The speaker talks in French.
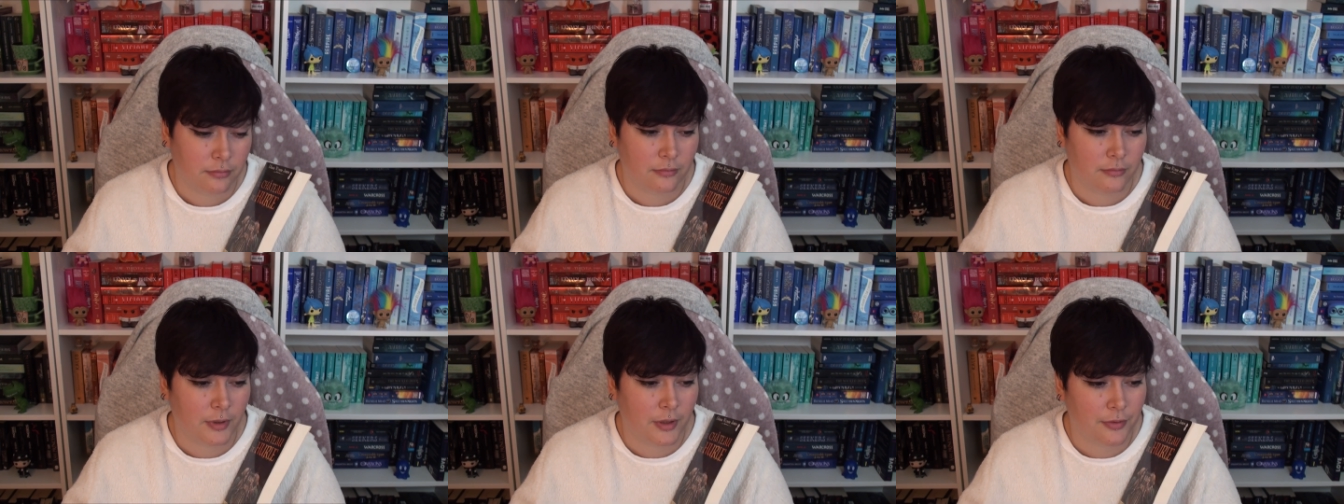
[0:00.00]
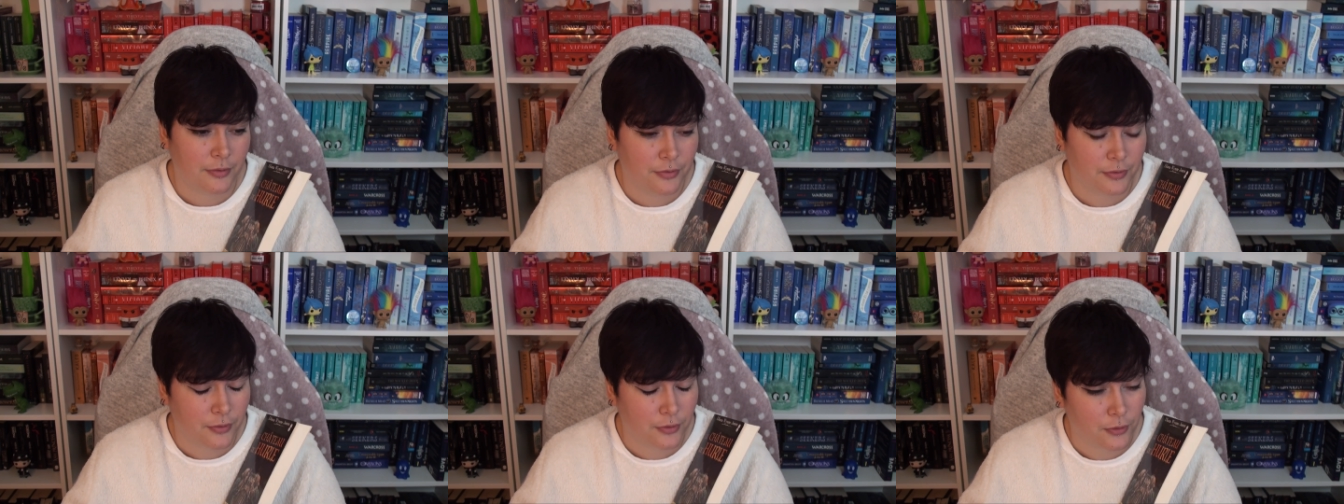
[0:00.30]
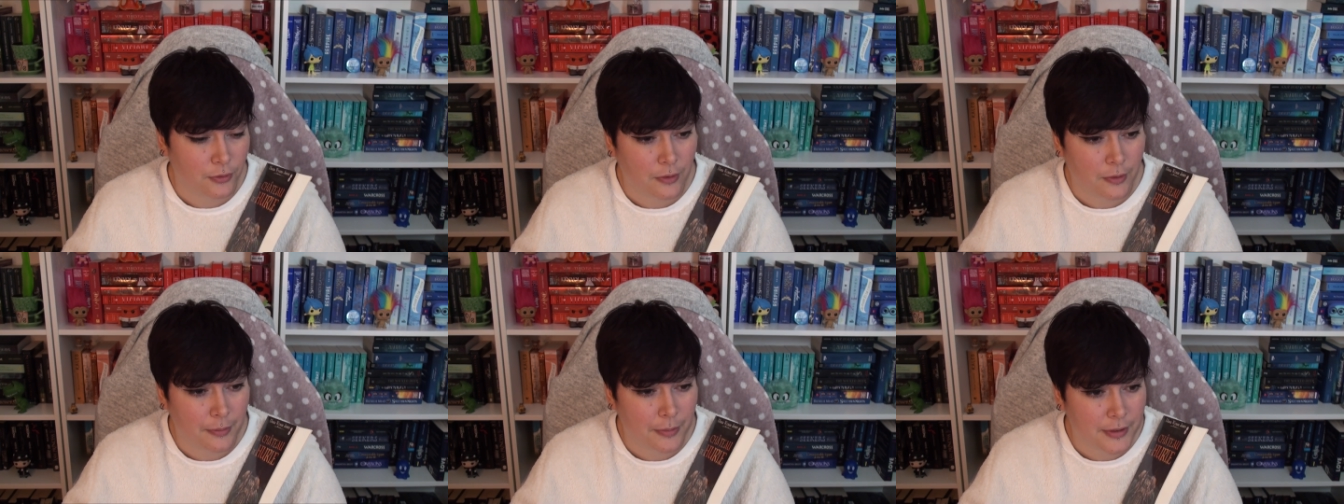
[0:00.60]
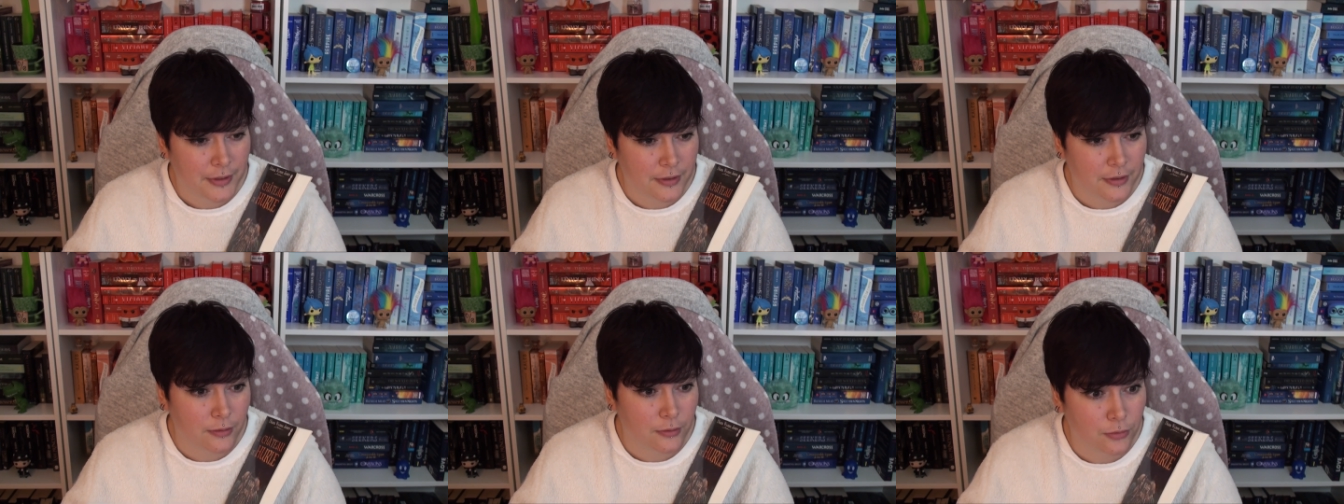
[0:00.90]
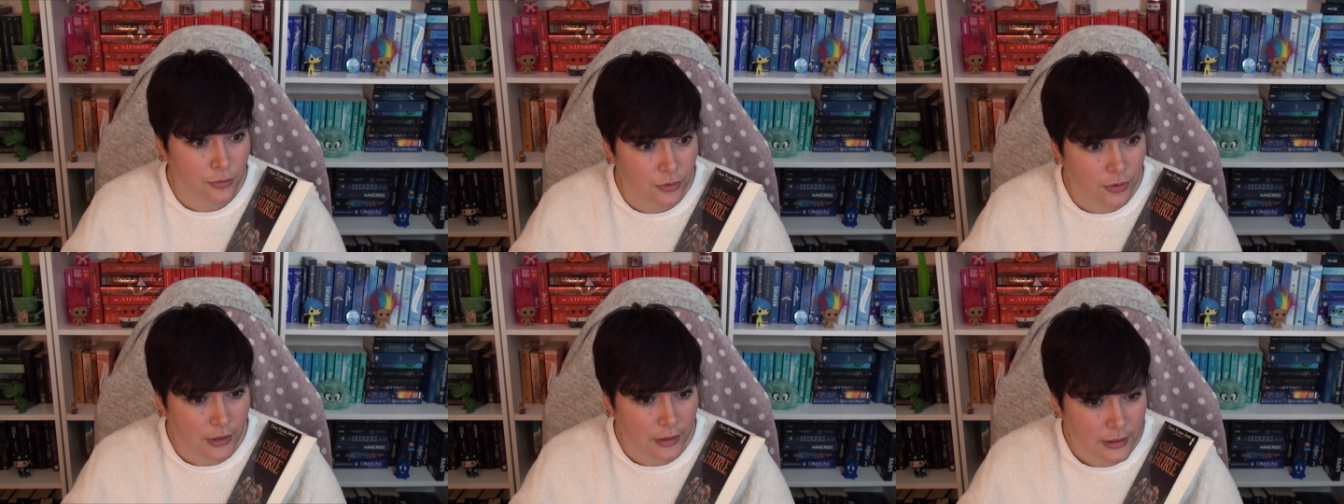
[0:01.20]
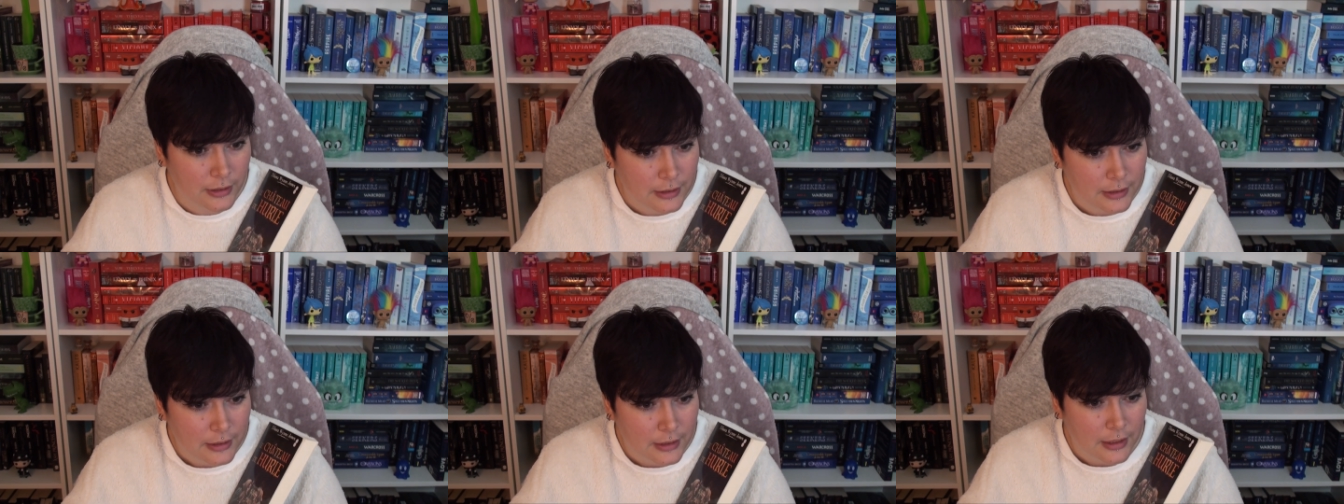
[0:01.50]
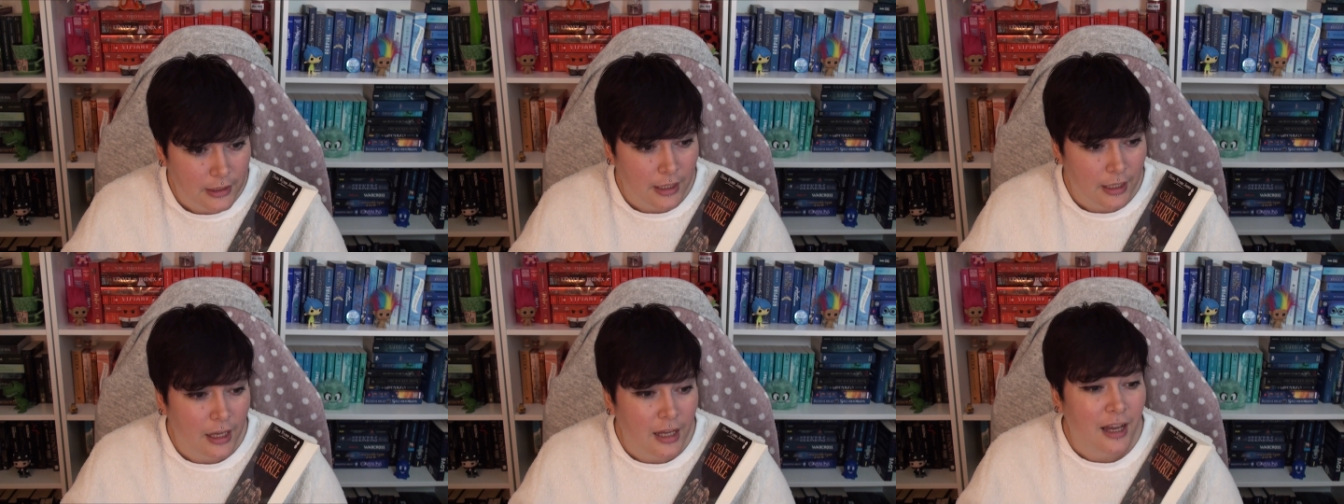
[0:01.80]
Bref, on va passer outre.
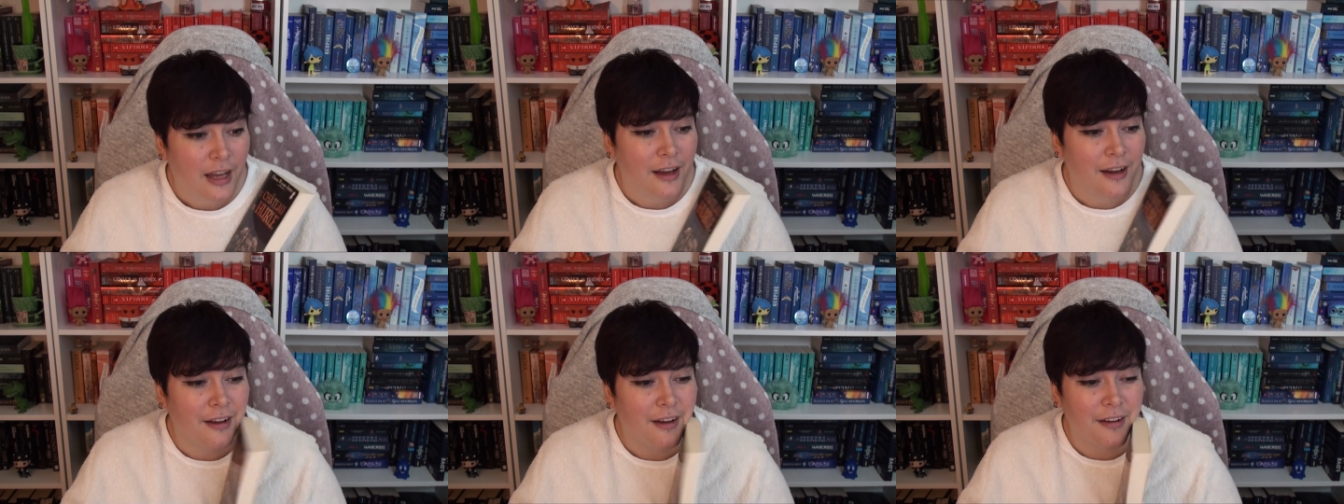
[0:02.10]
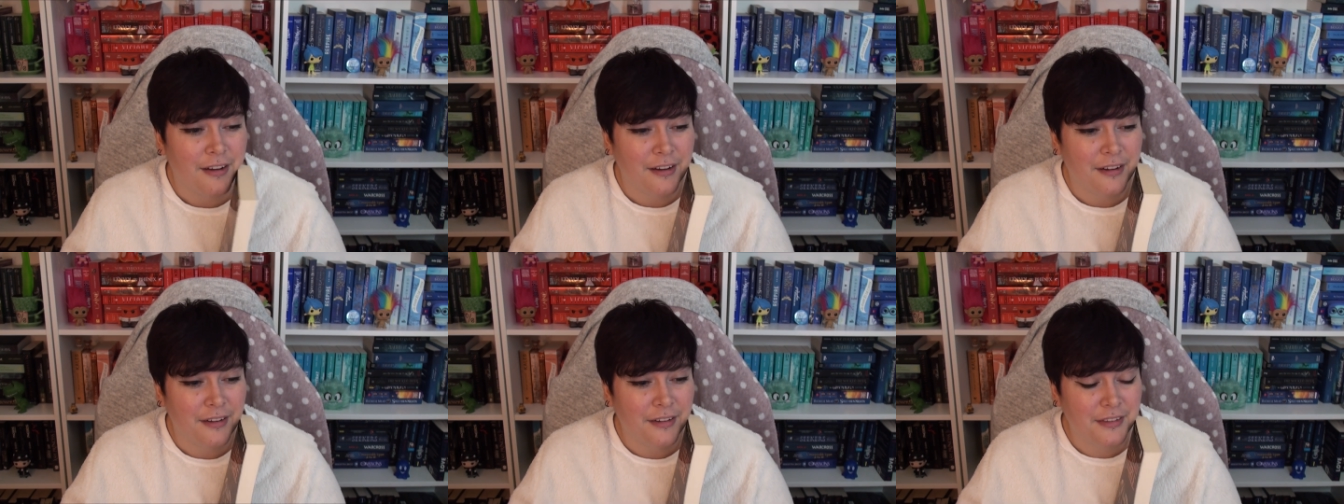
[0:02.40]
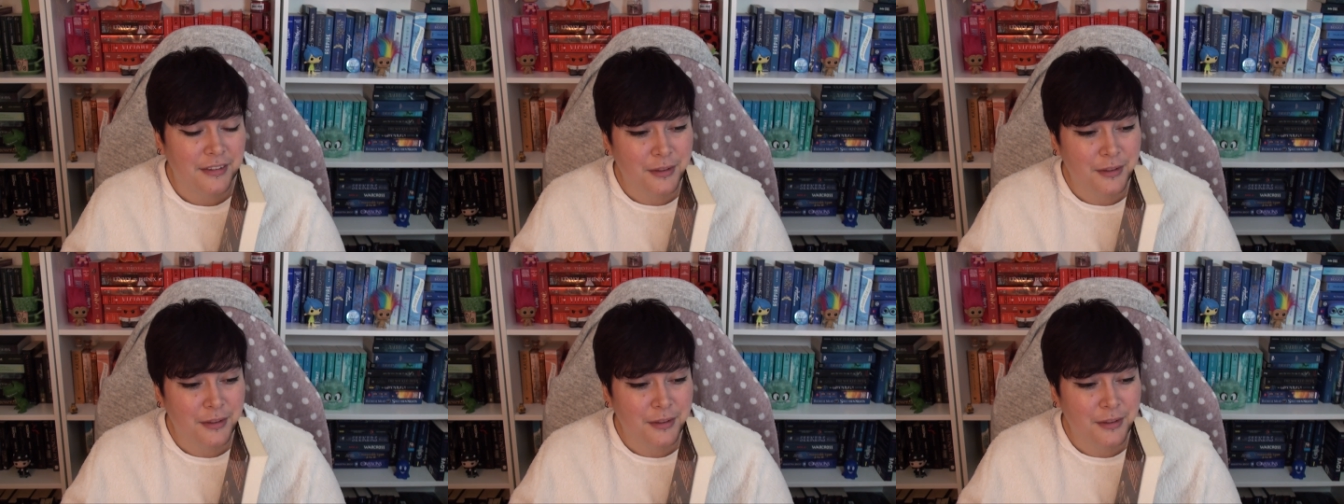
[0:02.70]
Euh,